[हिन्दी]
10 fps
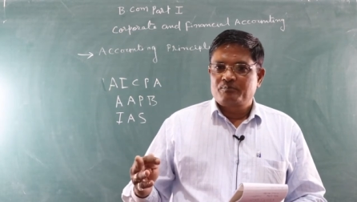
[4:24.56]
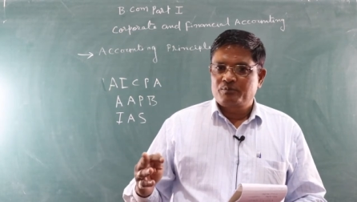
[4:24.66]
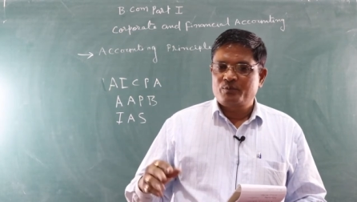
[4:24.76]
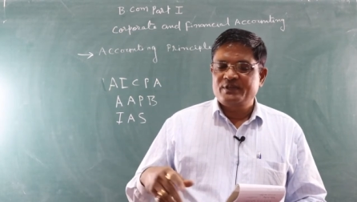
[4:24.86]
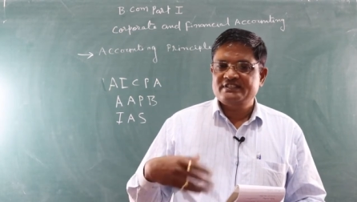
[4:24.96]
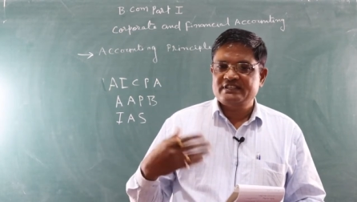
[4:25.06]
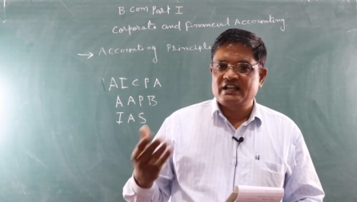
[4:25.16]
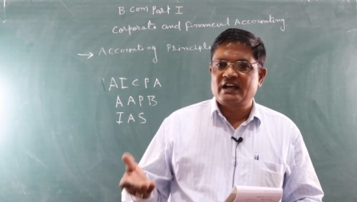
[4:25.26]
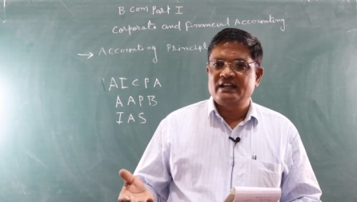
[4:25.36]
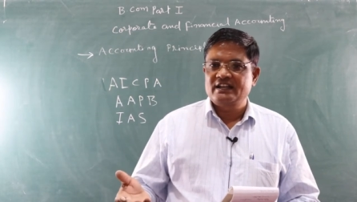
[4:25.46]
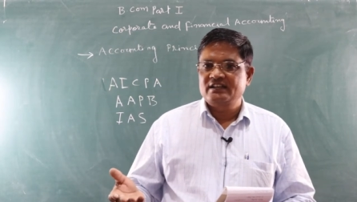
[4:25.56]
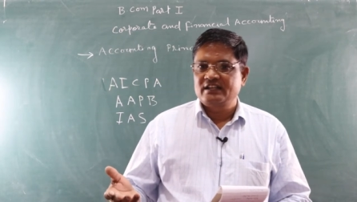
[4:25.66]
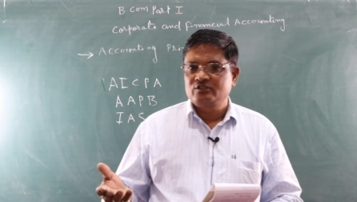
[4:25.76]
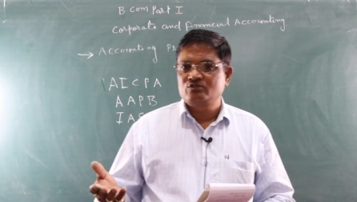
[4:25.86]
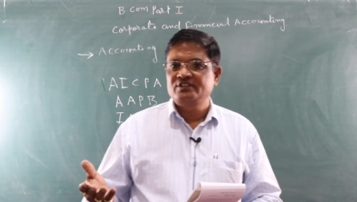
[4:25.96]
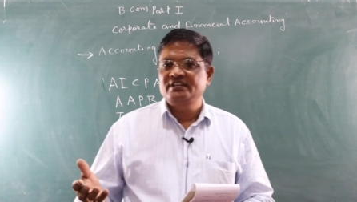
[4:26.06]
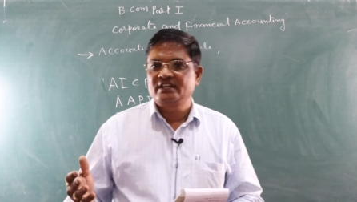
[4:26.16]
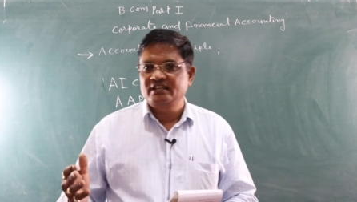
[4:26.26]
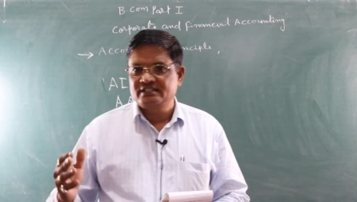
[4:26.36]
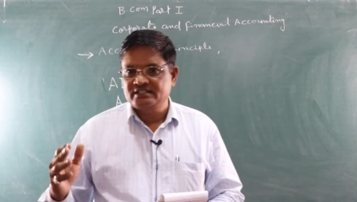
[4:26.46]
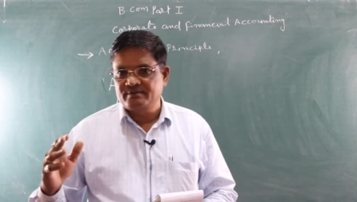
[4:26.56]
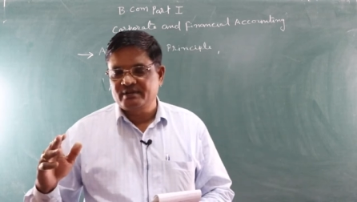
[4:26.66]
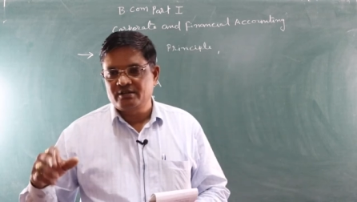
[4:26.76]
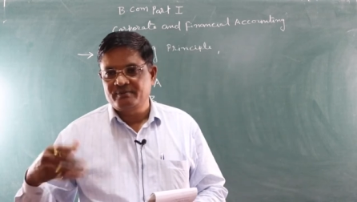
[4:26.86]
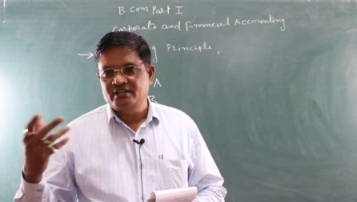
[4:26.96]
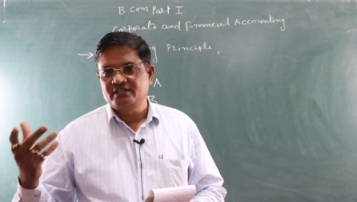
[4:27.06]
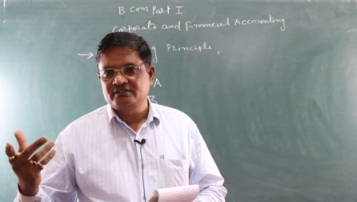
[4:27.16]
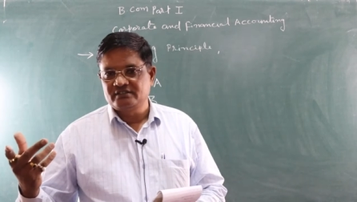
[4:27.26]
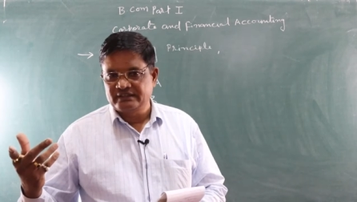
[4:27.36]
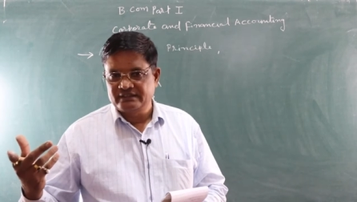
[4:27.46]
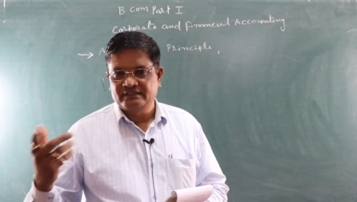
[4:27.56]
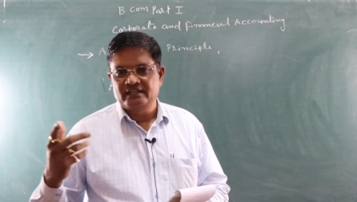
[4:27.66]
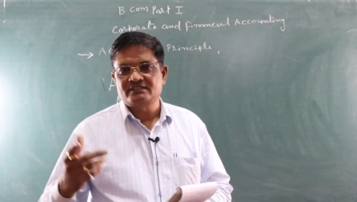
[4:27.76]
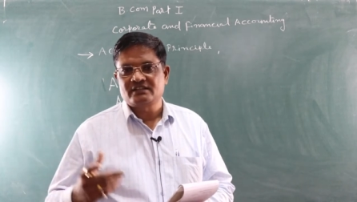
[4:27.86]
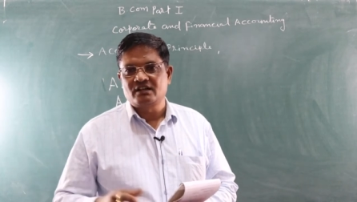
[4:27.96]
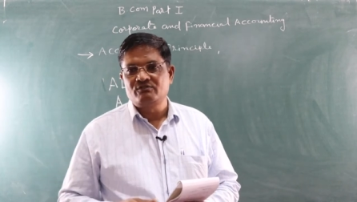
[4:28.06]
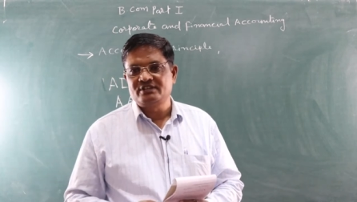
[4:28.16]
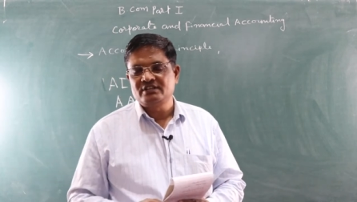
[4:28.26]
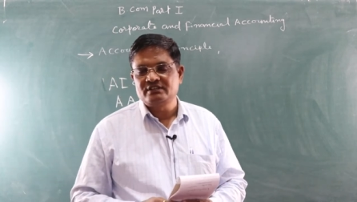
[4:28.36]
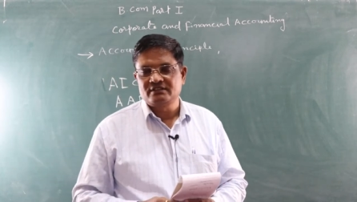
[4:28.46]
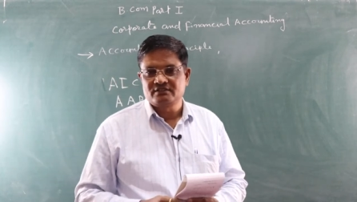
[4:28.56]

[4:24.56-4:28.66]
प्रोफेसर आर एन एंथोनी ने इसके बारे में दस अकाउंटिंग